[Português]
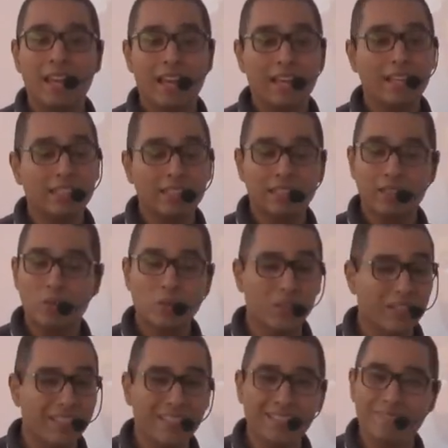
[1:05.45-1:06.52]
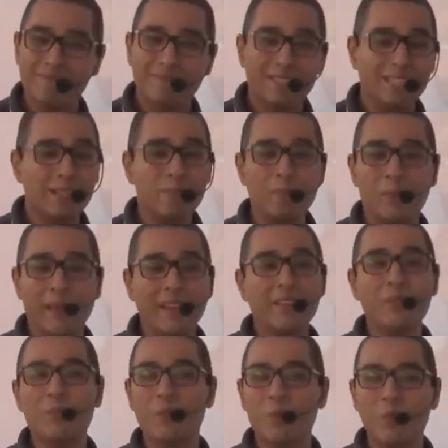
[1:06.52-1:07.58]
Esses são que se
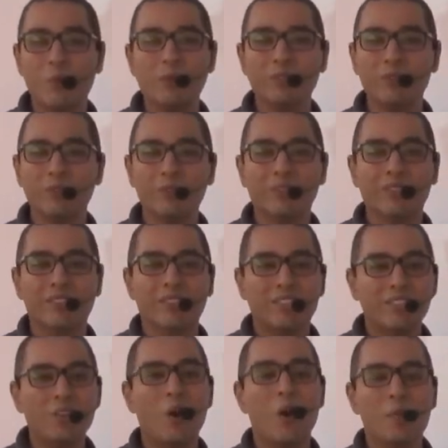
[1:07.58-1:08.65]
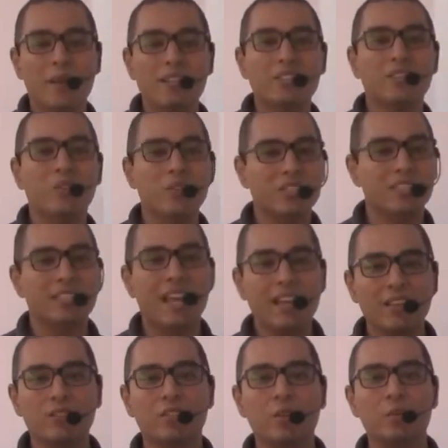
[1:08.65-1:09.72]
empenham muito e normalmente
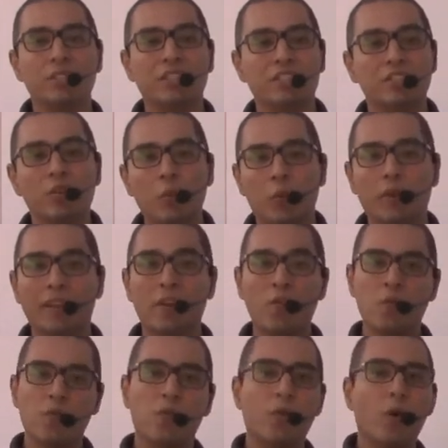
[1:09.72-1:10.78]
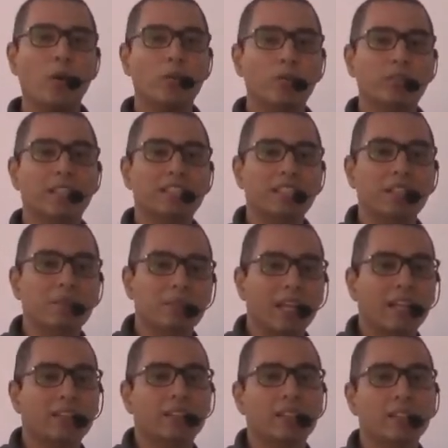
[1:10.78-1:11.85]
conseguem o seu objetivo porque é um foco
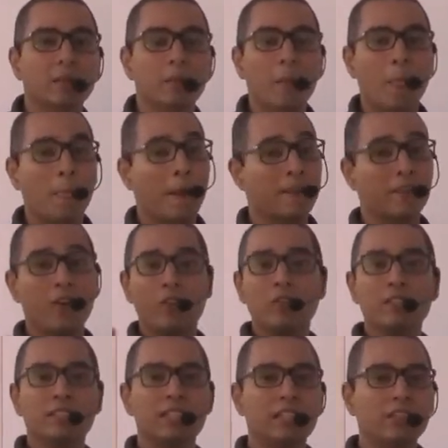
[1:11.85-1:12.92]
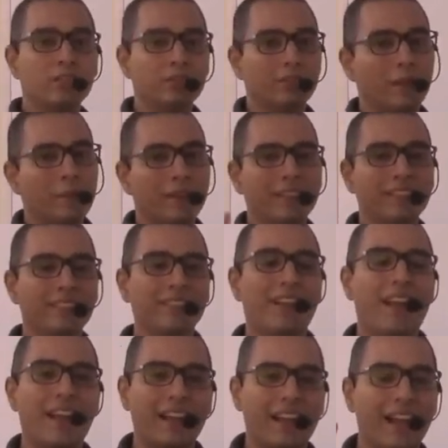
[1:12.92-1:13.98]
determinado ali. Mas não aconselho também,
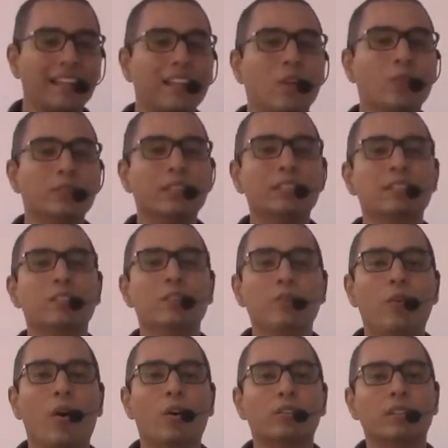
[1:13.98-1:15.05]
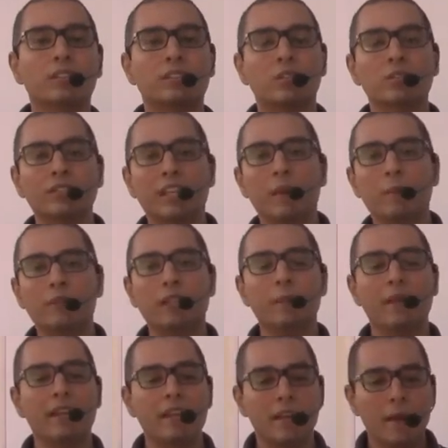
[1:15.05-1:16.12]
é, cada um tem seu foco, tem seu tempo
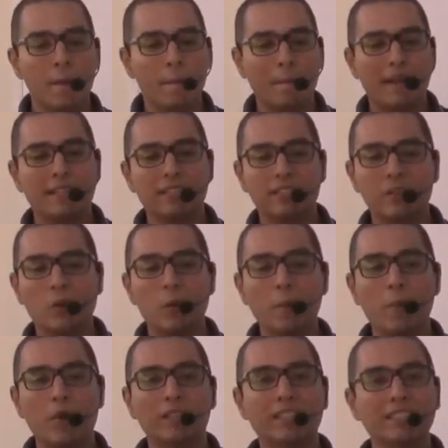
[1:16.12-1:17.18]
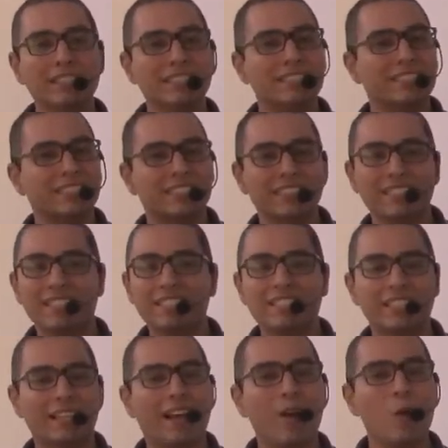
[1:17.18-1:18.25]
também. Mas o importante é se
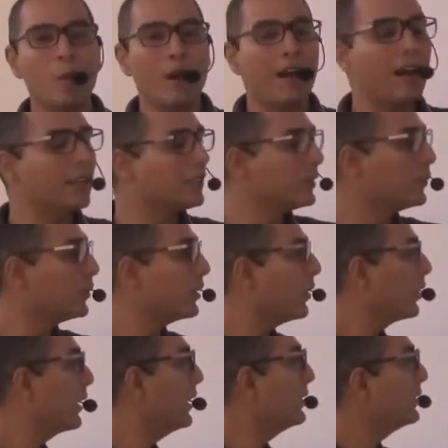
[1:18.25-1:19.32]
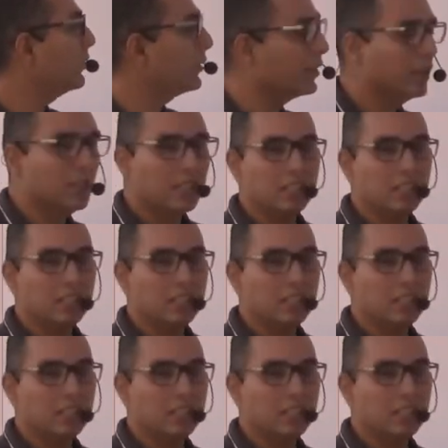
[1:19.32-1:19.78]
dedicar ao máximo, tá ok, senhores?